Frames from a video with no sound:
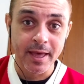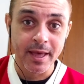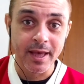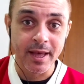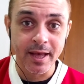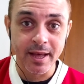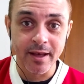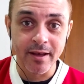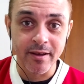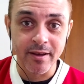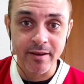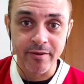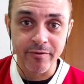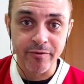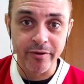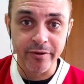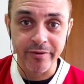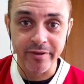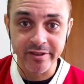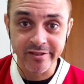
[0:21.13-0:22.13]
é,
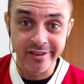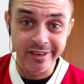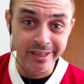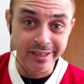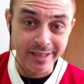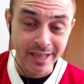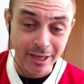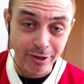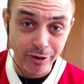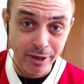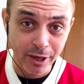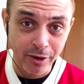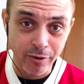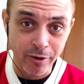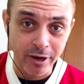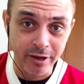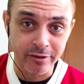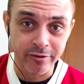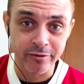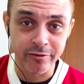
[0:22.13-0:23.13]
foi facilitado o
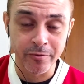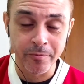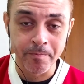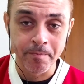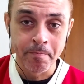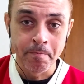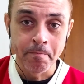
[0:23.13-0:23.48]
negócio.